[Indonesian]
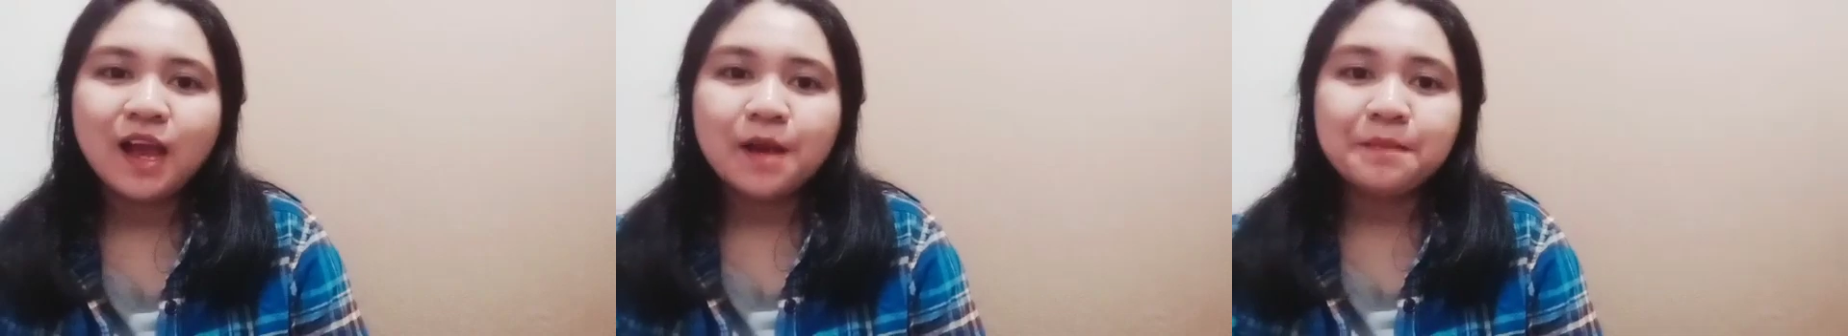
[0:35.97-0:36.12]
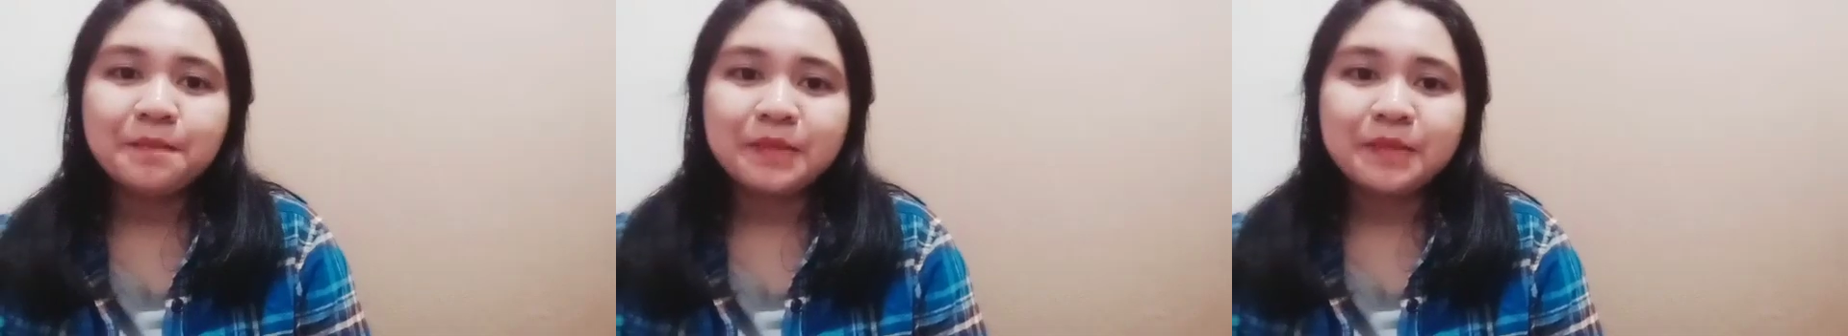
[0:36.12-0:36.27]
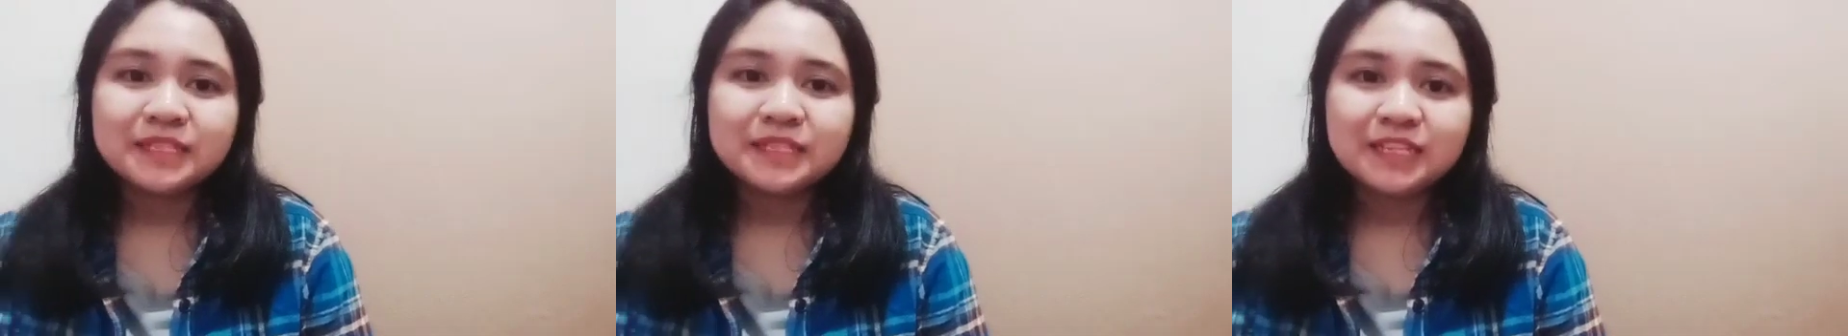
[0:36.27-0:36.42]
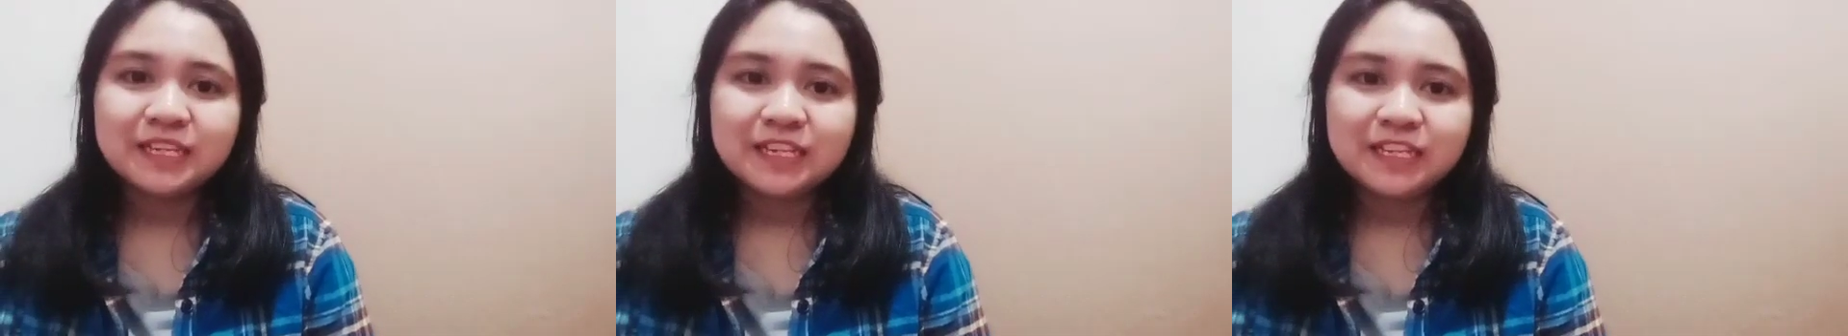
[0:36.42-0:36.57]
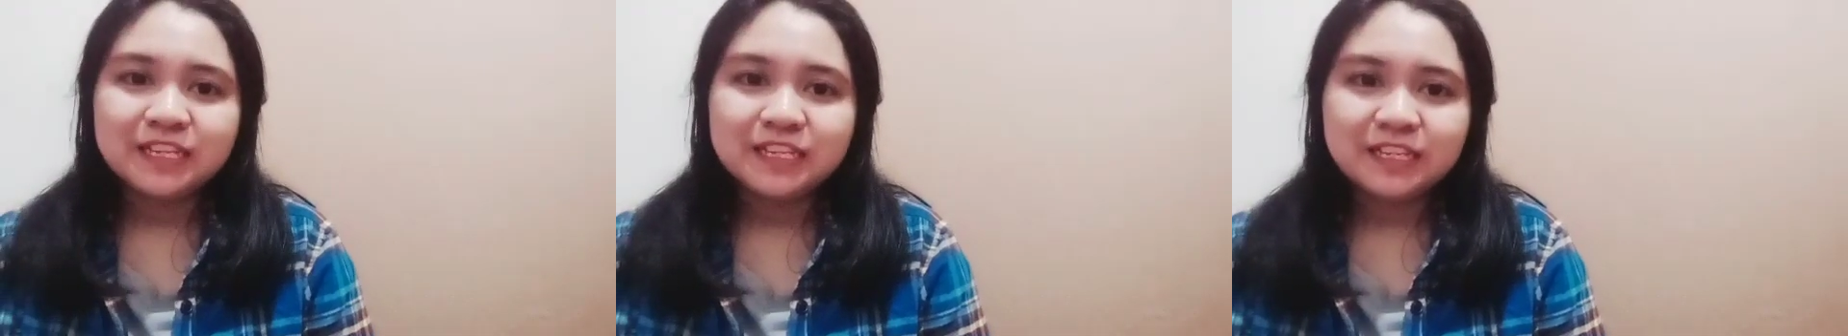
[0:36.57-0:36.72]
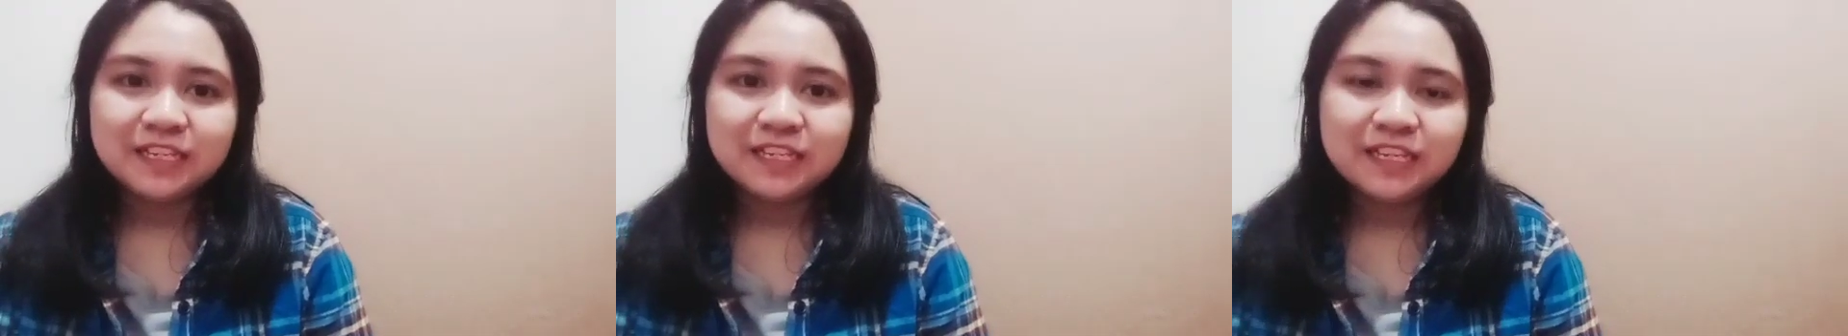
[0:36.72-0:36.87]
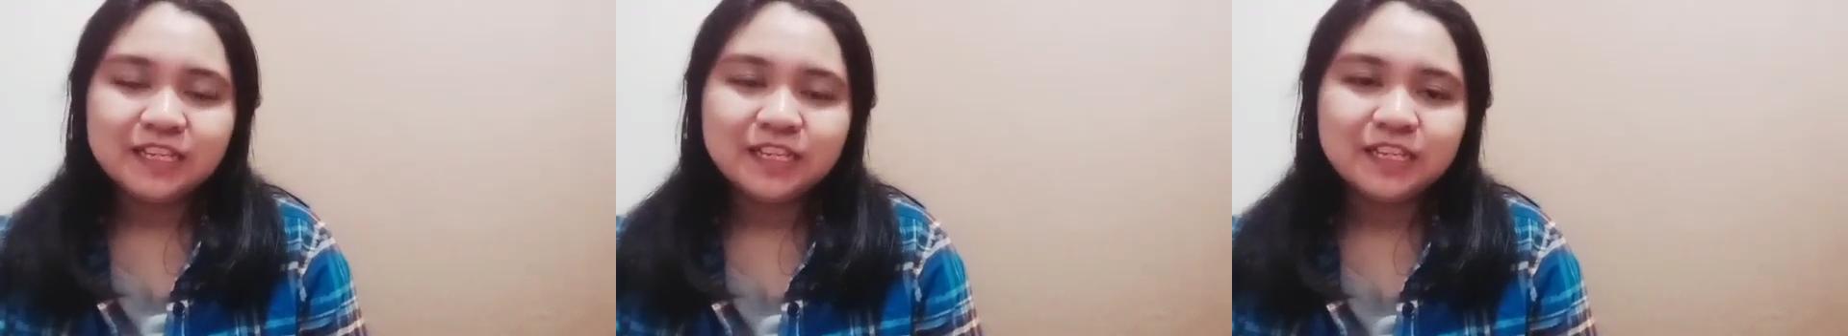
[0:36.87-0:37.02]
Masker
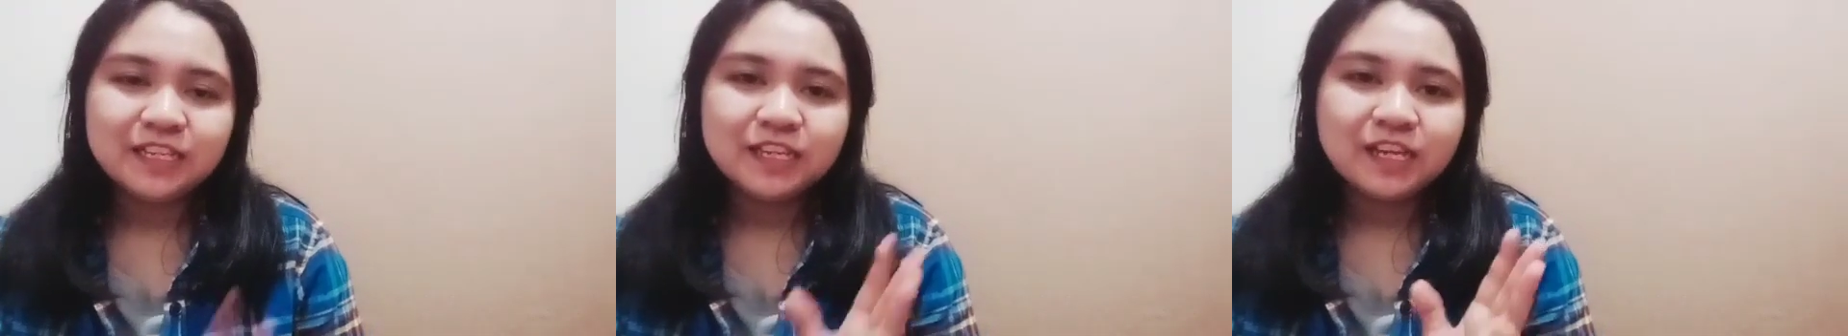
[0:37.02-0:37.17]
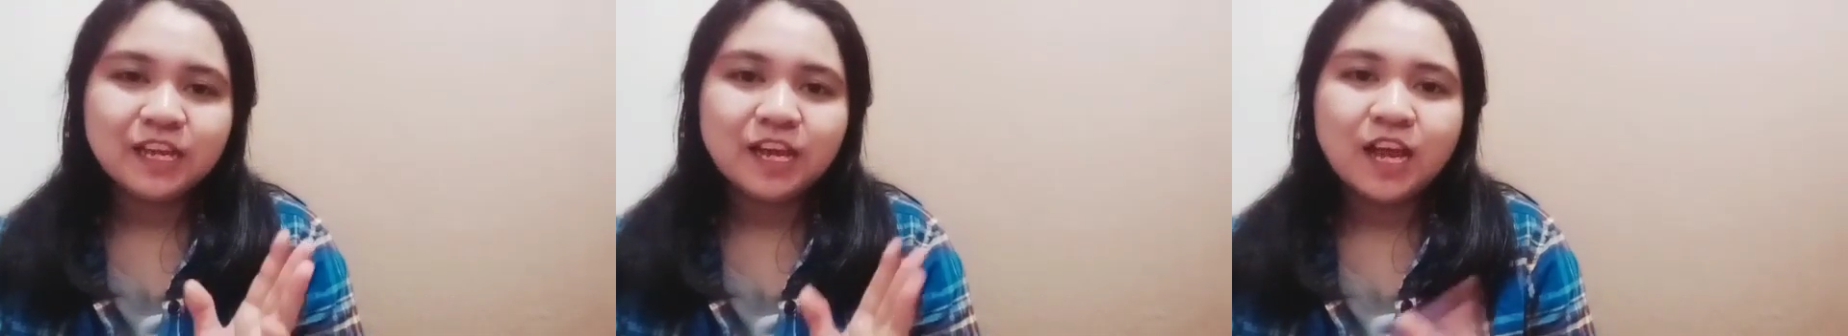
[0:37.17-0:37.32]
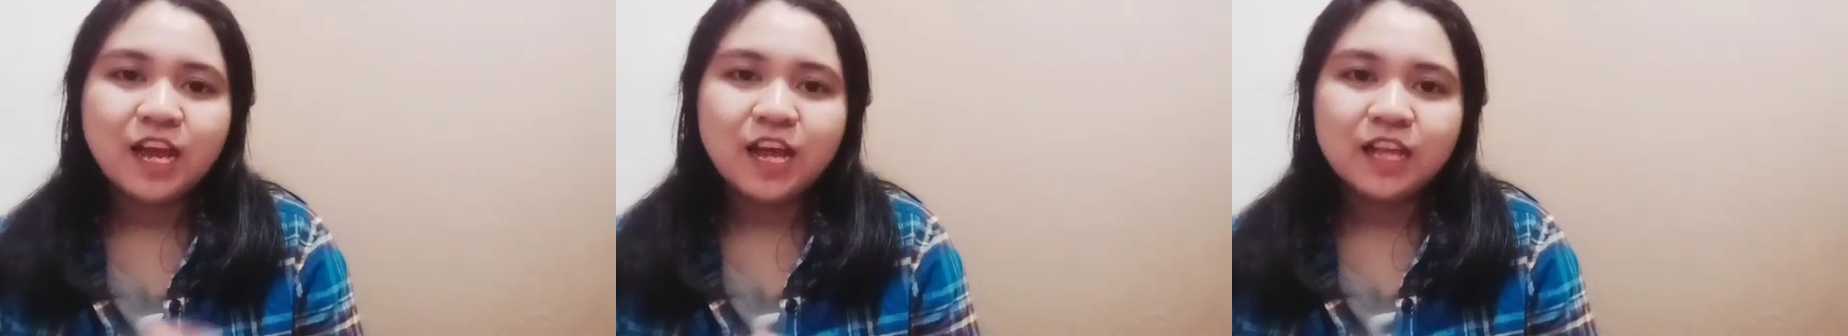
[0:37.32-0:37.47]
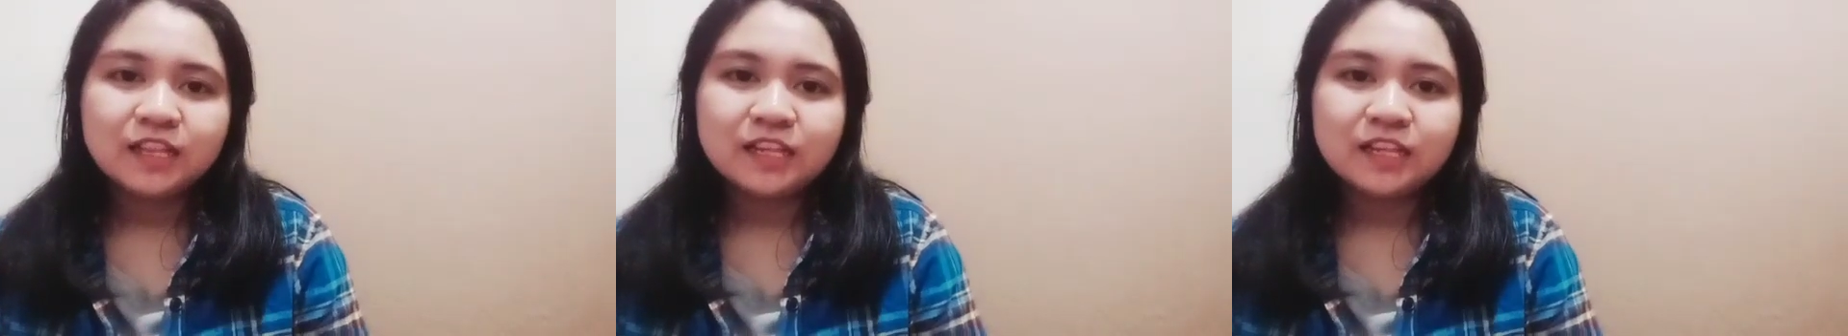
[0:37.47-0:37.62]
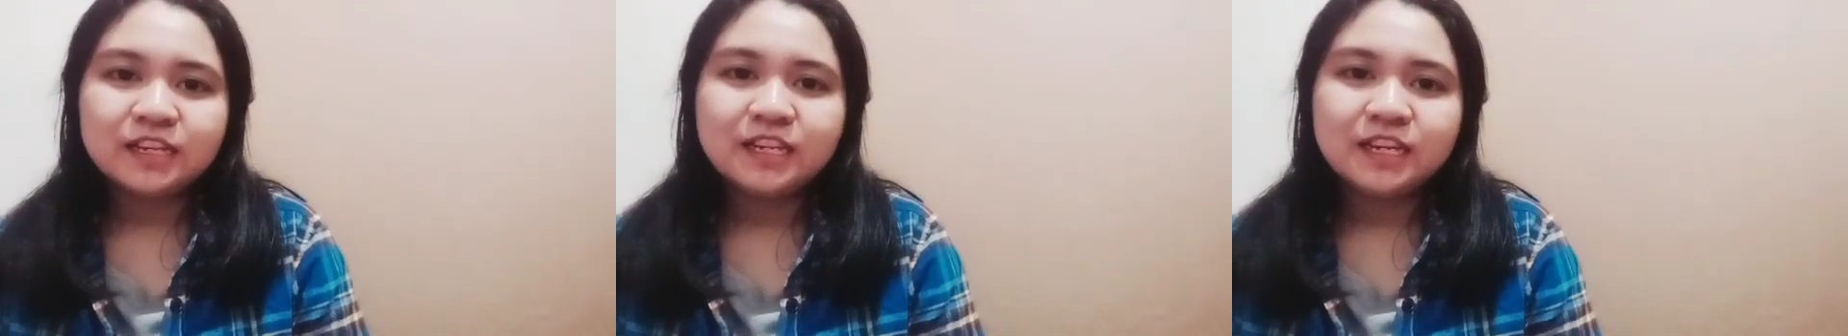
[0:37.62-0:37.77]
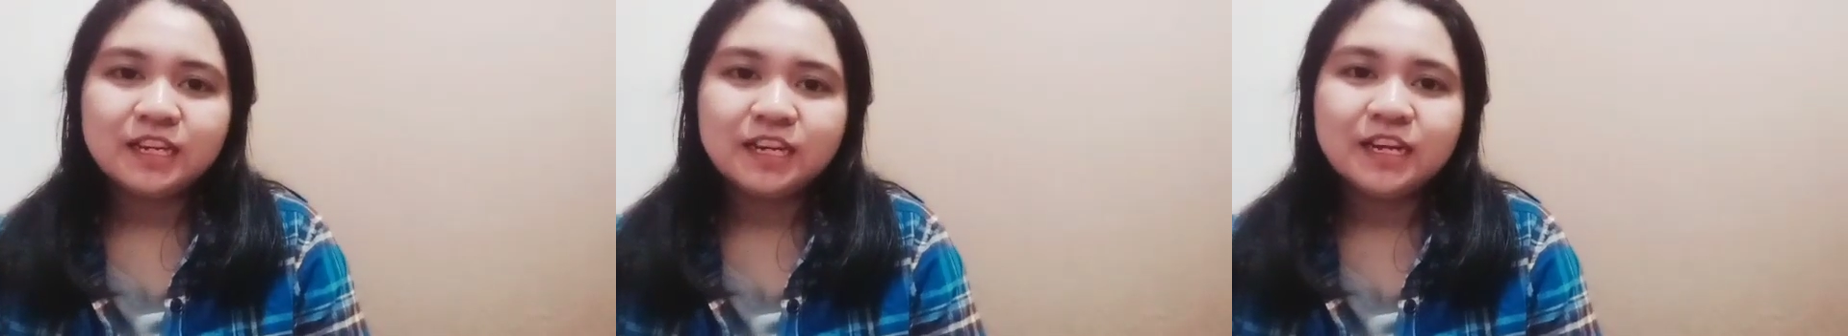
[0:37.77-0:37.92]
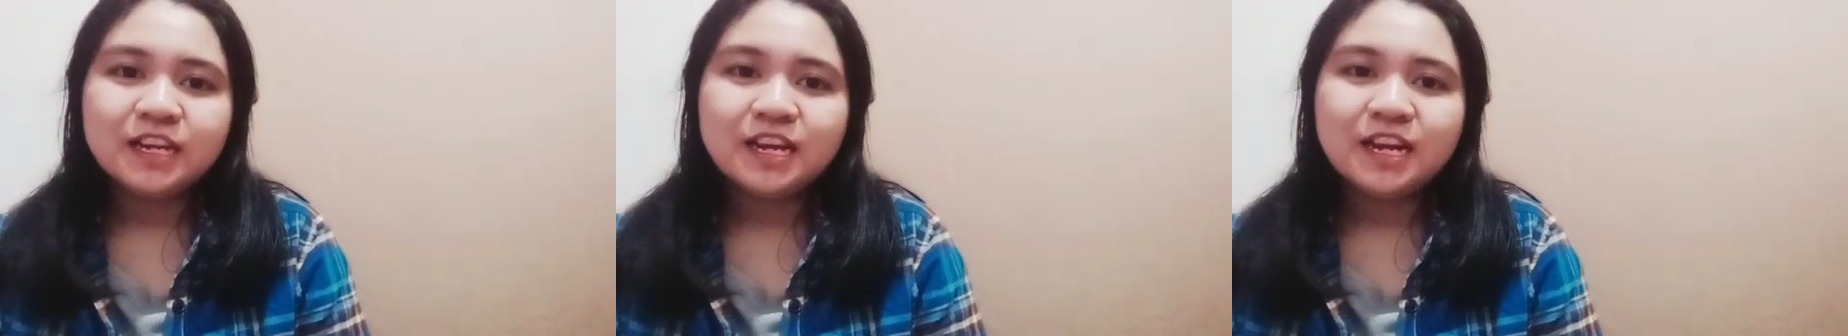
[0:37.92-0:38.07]
ini terdiri